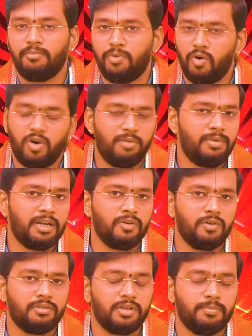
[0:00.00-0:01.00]
அமோகமான
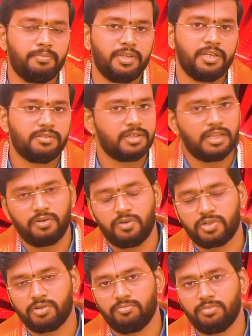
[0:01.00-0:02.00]
ஒரு திருப்தி
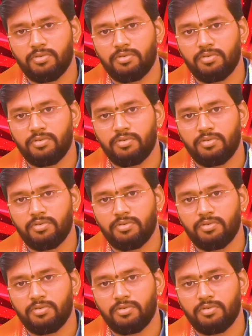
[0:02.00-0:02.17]
சந்தோஷம்